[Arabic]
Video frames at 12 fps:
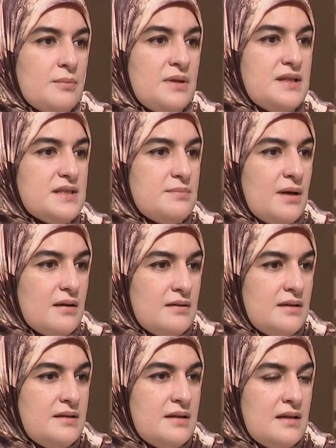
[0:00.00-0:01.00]
بالنسبه
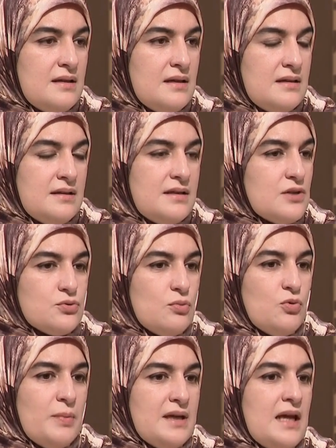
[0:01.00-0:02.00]
للناس
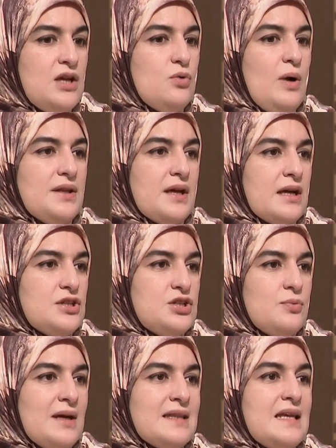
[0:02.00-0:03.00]
عموما لاي واحد قال
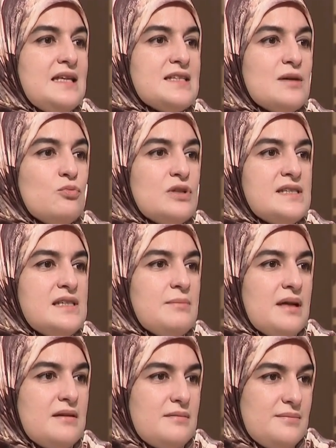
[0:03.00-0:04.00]
شي واحد ليس
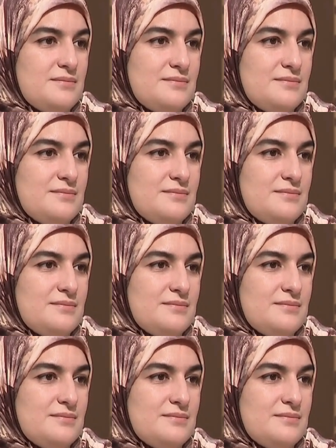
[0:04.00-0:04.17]
ملزما